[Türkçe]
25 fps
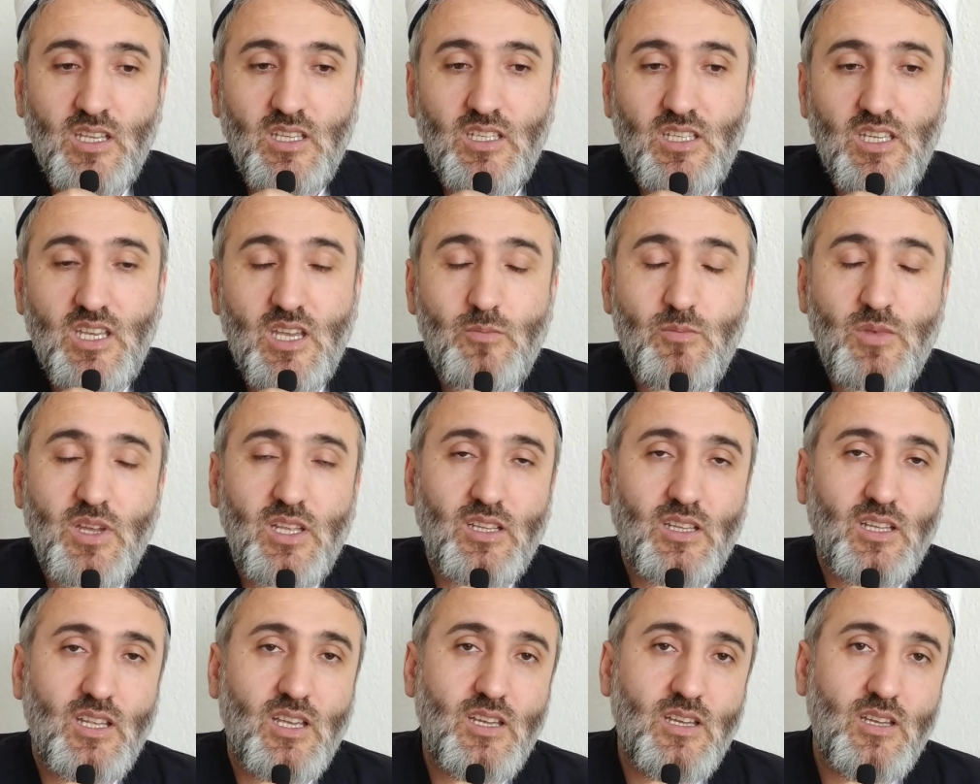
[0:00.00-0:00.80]

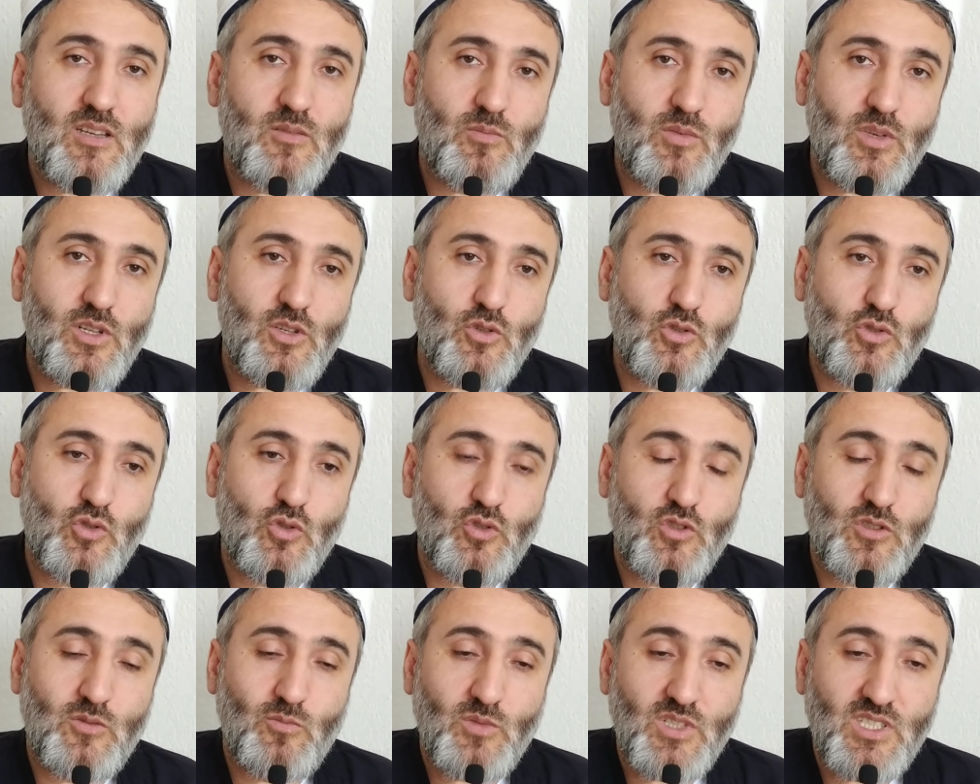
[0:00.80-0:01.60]
Yemen'de
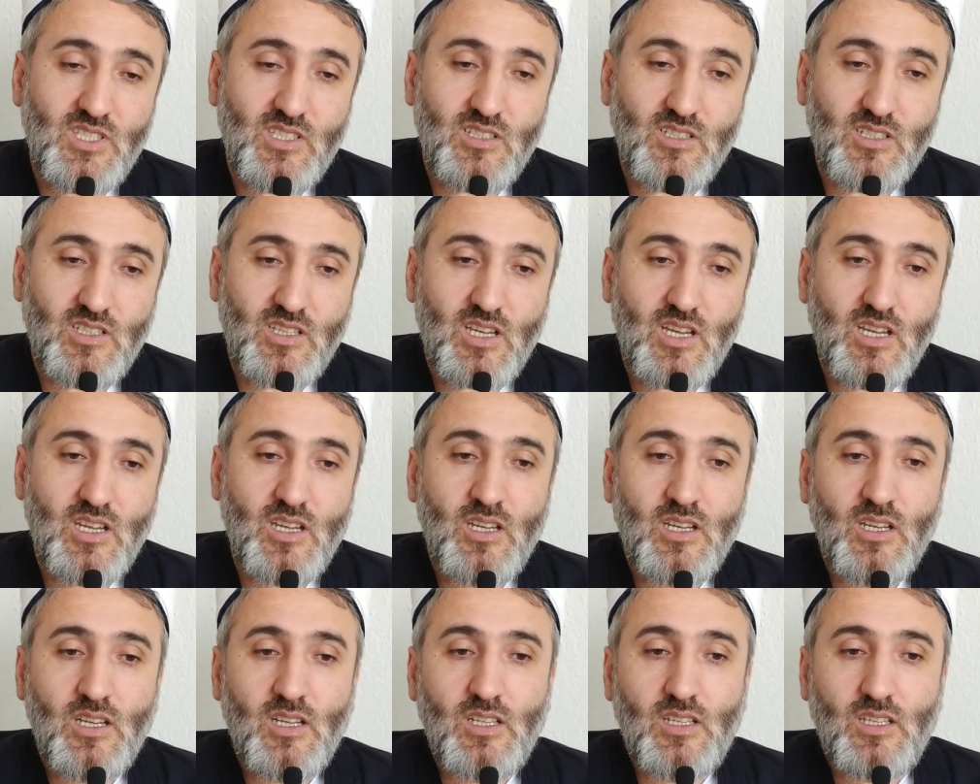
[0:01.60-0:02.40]
biliyorsunuz Mısır'da
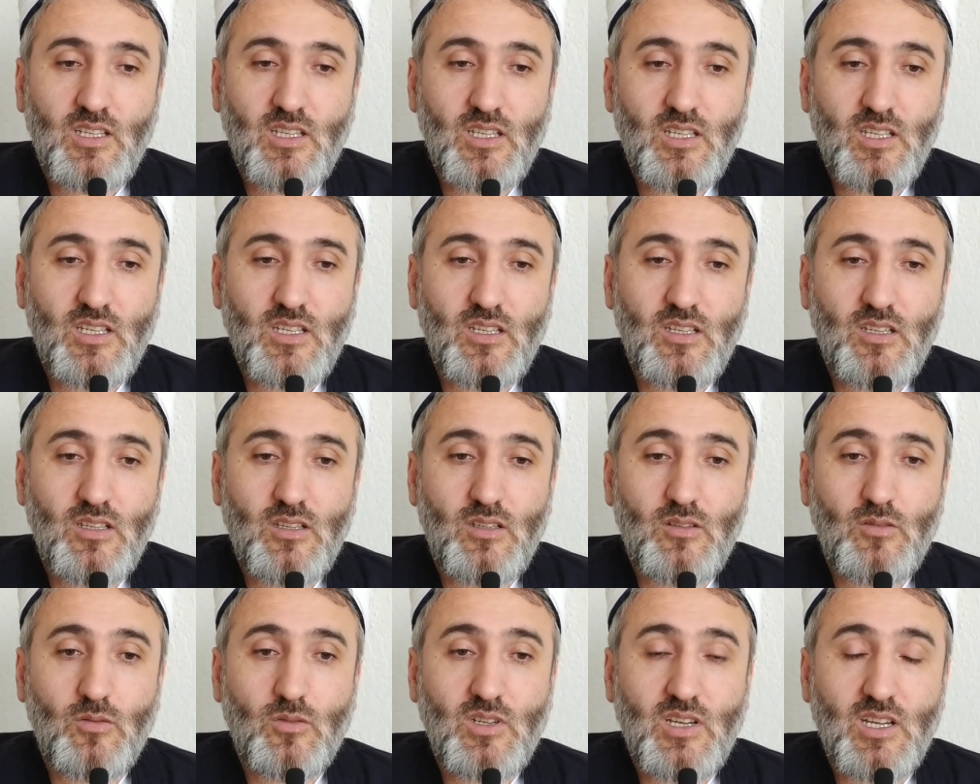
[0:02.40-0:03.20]
e,
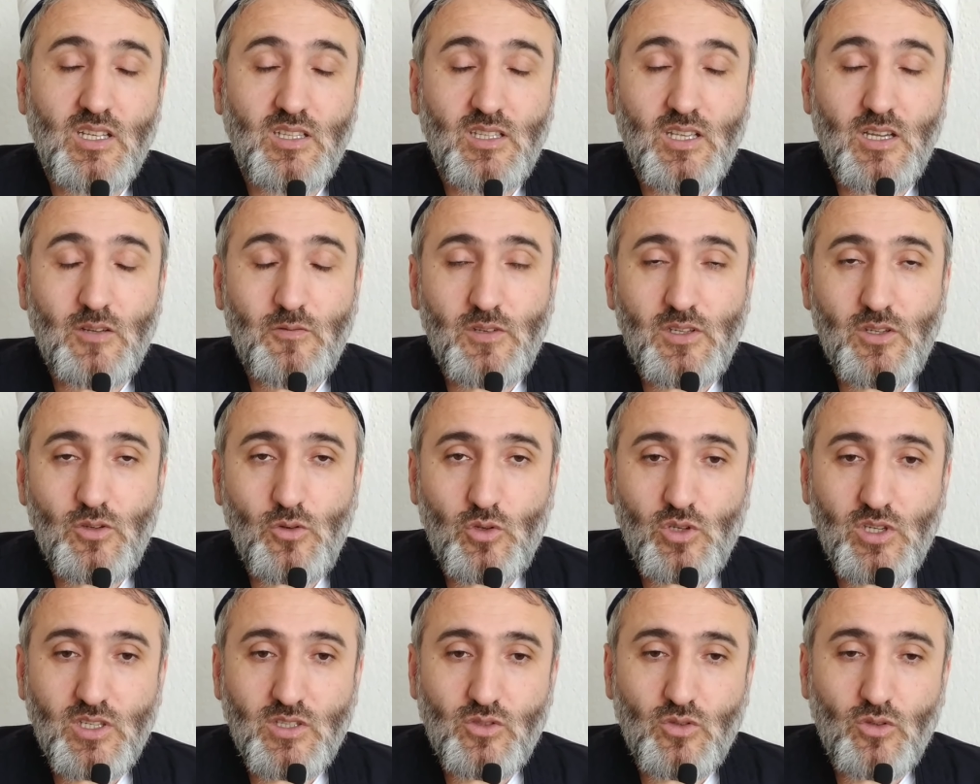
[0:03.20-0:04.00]
Kattafi'nin
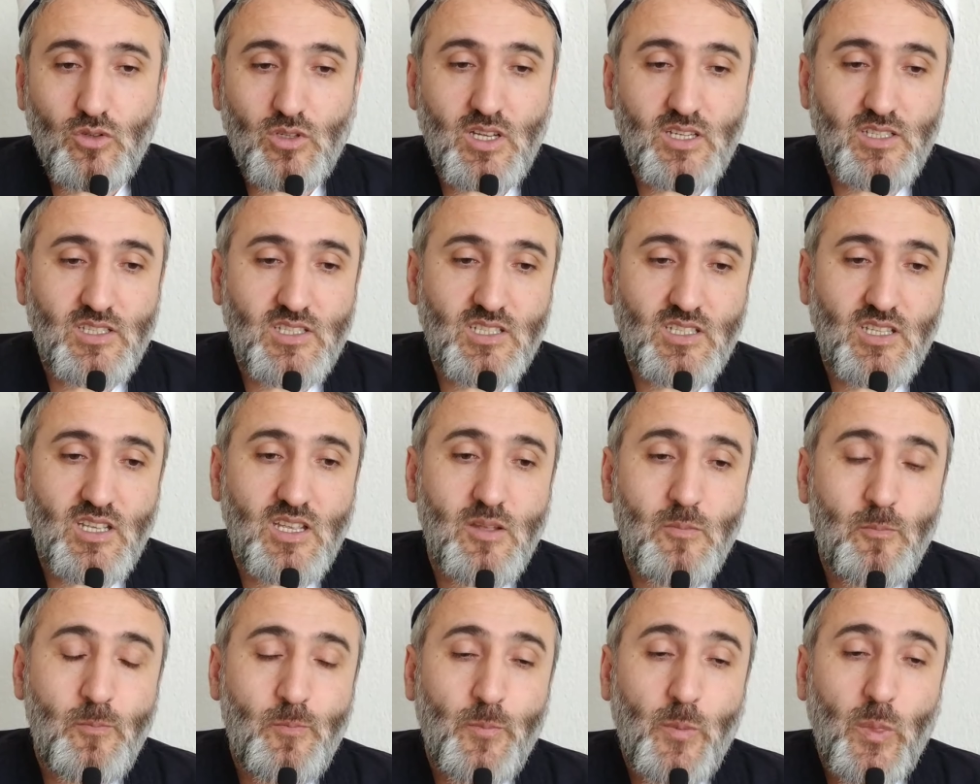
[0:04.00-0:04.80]
ülkesi olan
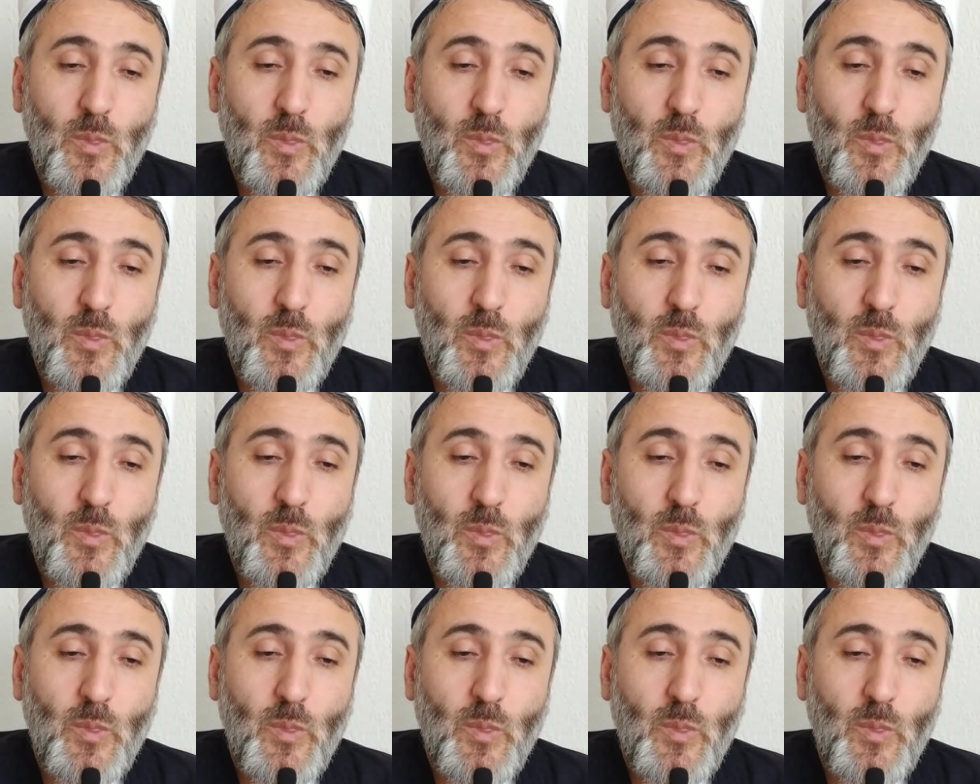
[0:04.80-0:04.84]
işte